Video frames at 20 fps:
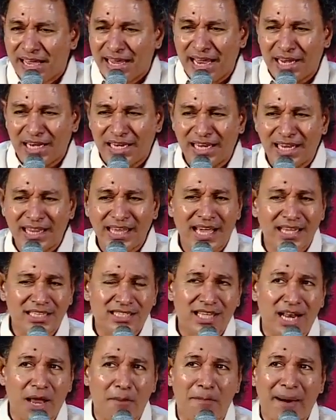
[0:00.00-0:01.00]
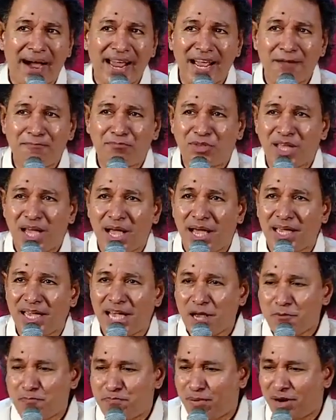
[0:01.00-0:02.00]
என் இதயத்தில் பயத்தை
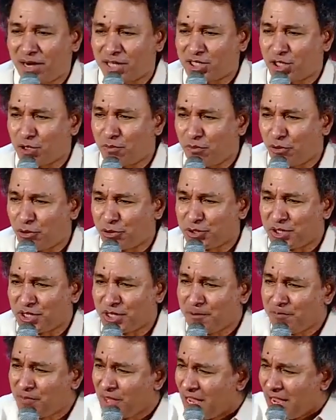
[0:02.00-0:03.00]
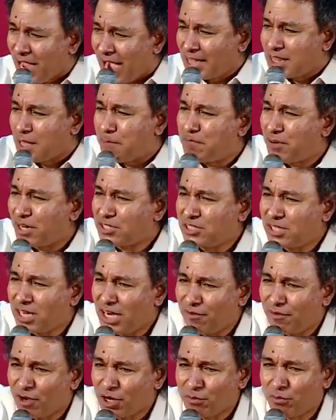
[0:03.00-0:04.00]
ஏற்படுத்தும் போது அந்த பிரச்சனை
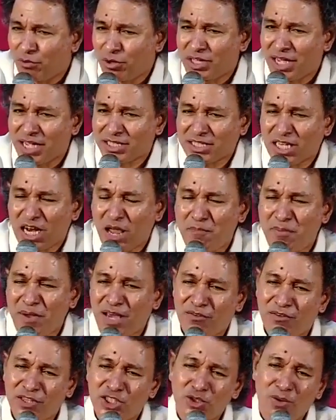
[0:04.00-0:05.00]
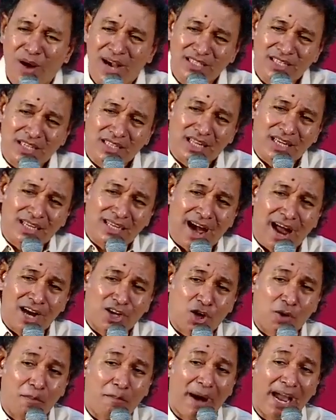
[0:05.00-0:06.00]
வரும்போது எத்தனை பேர் விசுவாசத்தை
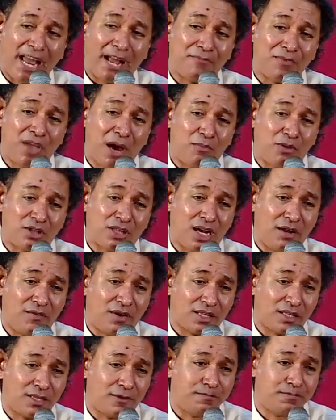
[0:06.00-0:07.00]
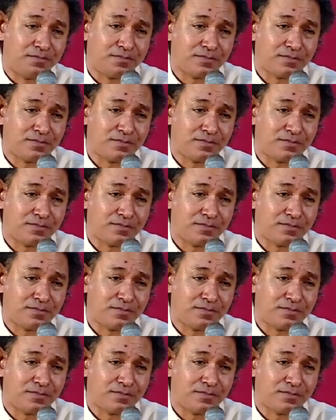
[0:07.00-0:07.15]
காட்டிலும் பயம்தான் முதல்ல வருது